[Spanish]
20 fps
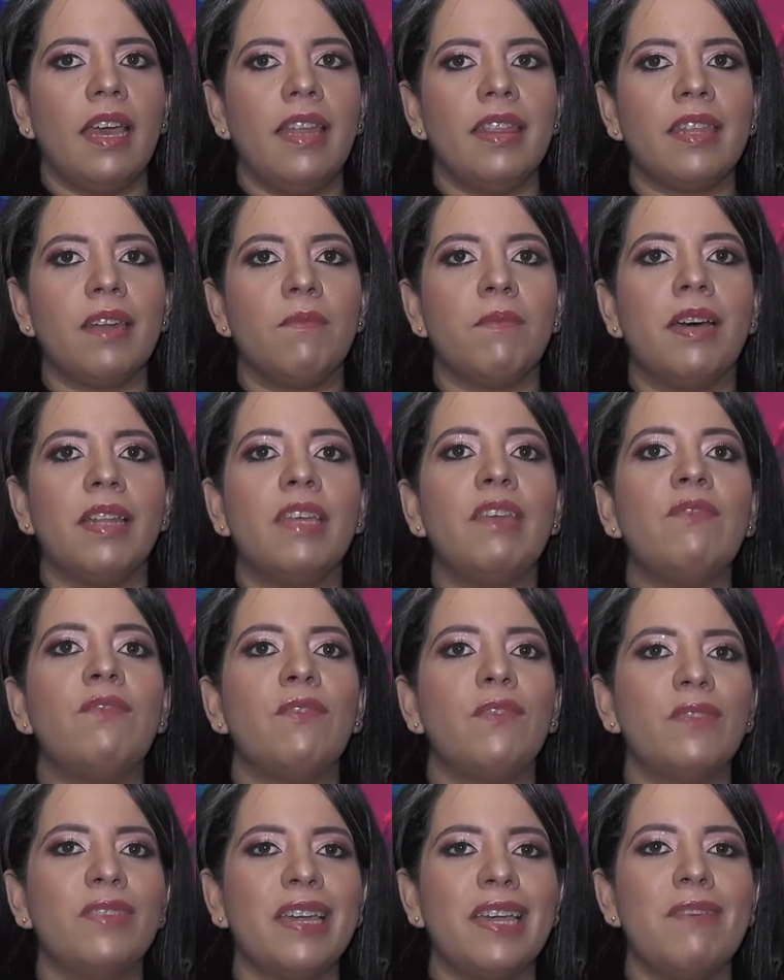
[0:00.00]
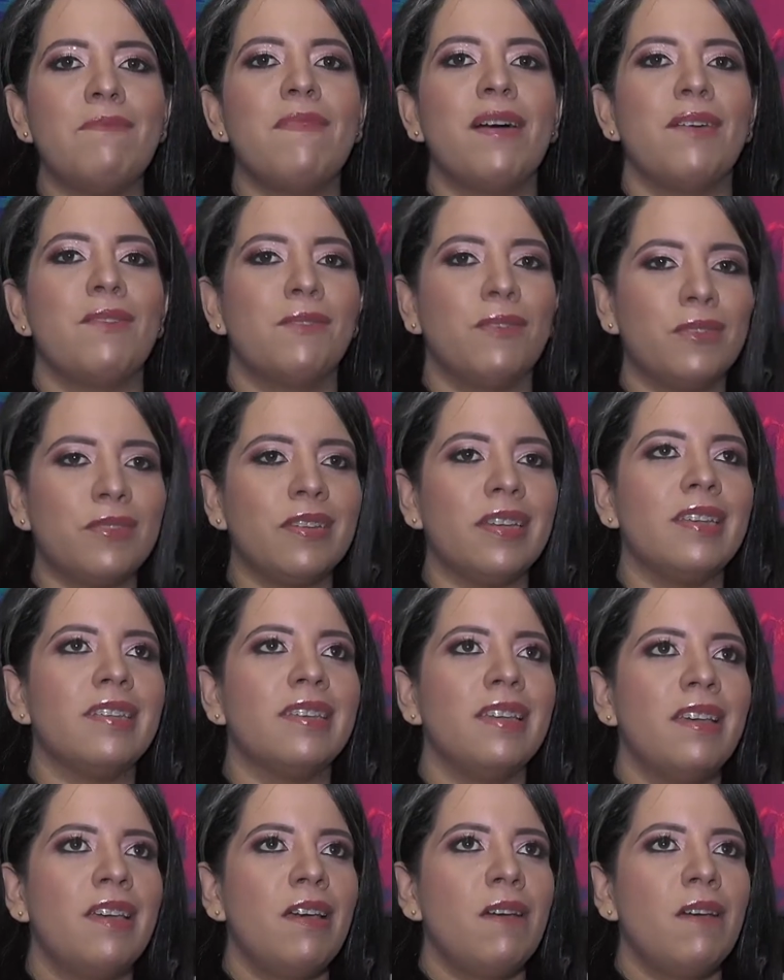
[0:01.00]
entre más disfrutes y más goces,